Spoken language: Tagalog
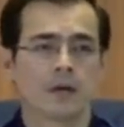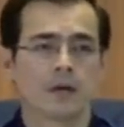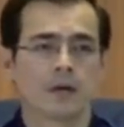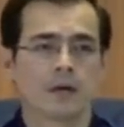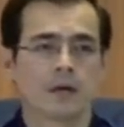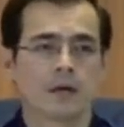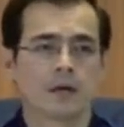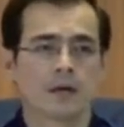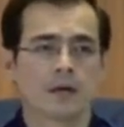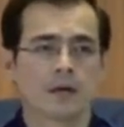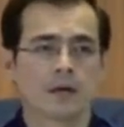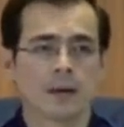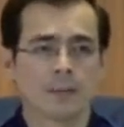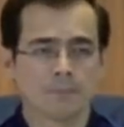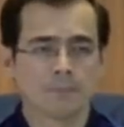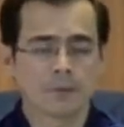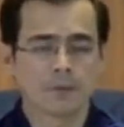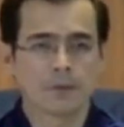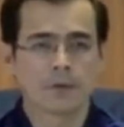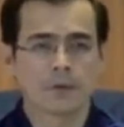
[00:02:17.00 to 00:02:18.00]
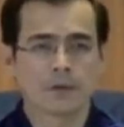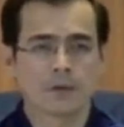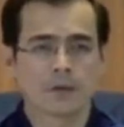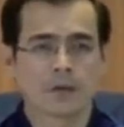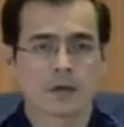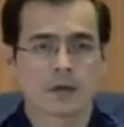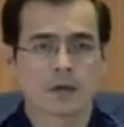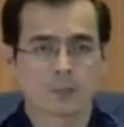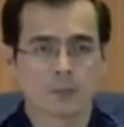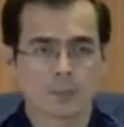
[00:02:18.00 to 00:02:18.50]
Uh, yan po.
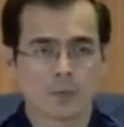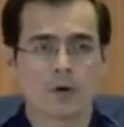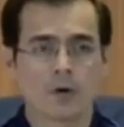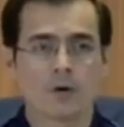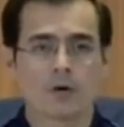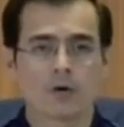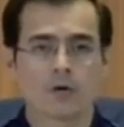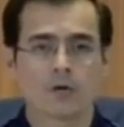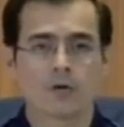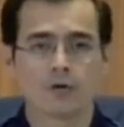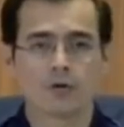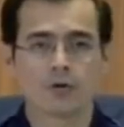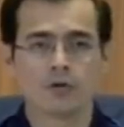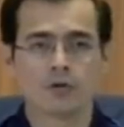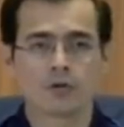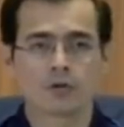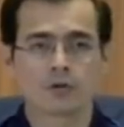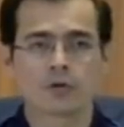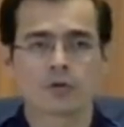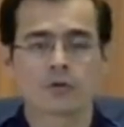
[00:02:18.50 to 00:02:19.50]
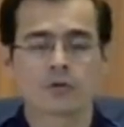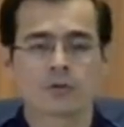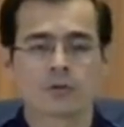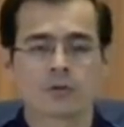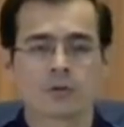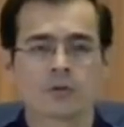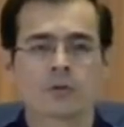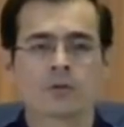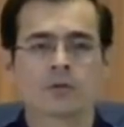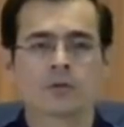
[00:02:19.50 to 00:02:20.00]
Eh, ito po, good news.
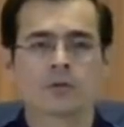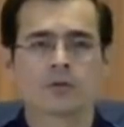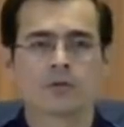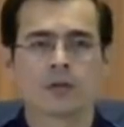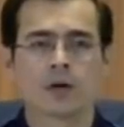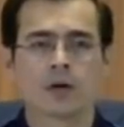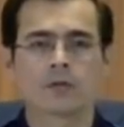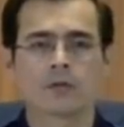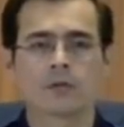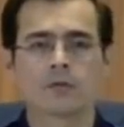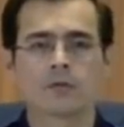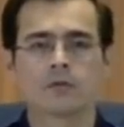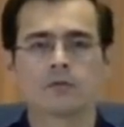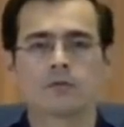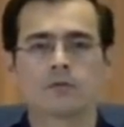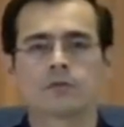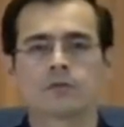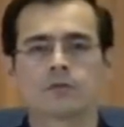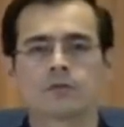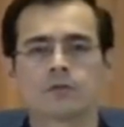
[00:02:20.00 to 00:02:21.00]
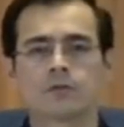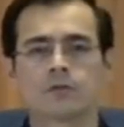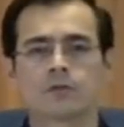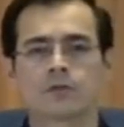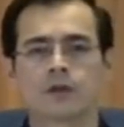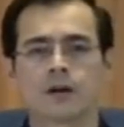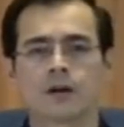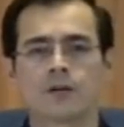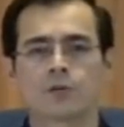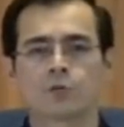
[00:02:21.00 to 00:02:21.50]
Nako, Diyos ko.
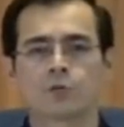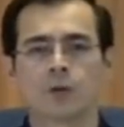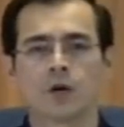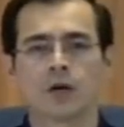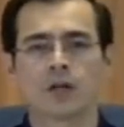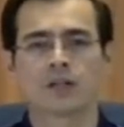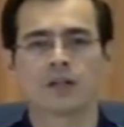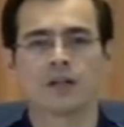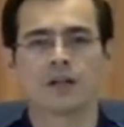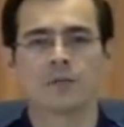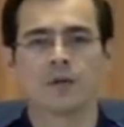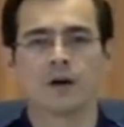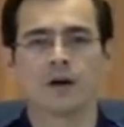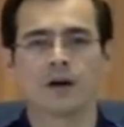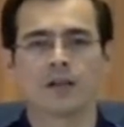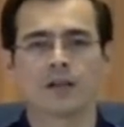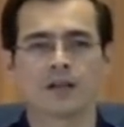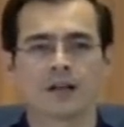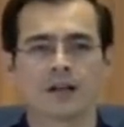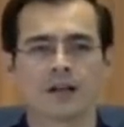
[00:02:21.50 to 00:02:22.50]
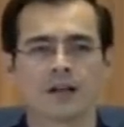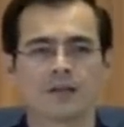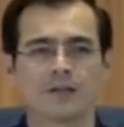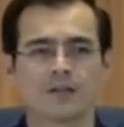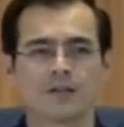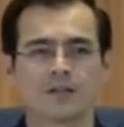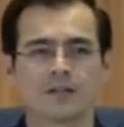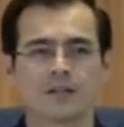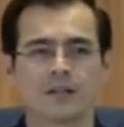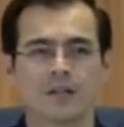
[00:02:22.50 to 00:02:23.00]
Kaswerte ng mga taga
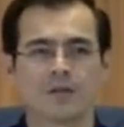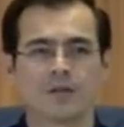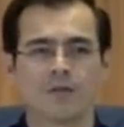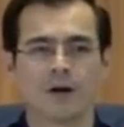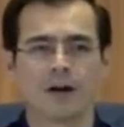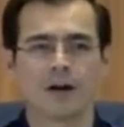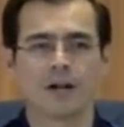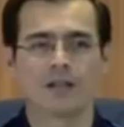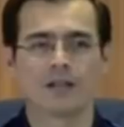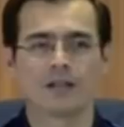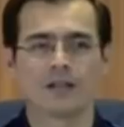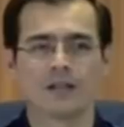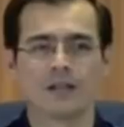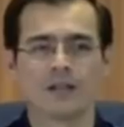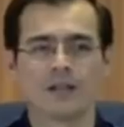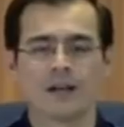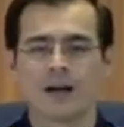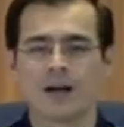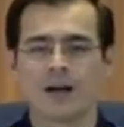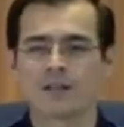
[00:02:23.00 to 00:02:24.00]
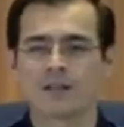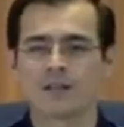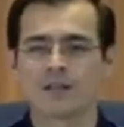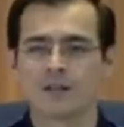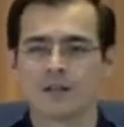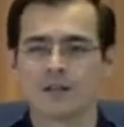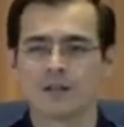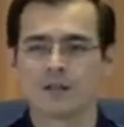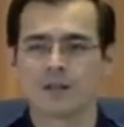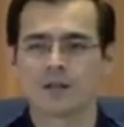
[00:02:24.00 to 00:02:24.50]
District 1 at
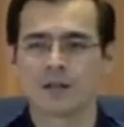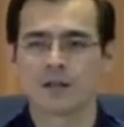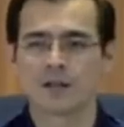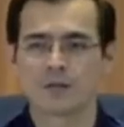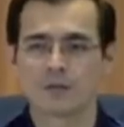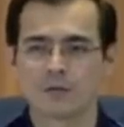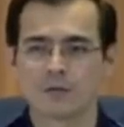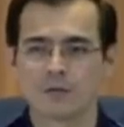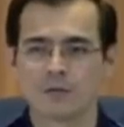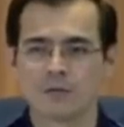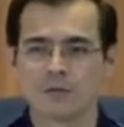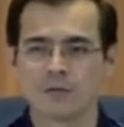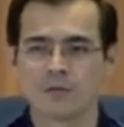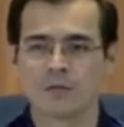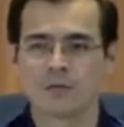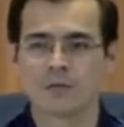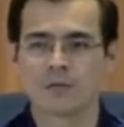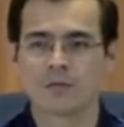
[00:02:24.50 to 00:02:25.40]
District 2.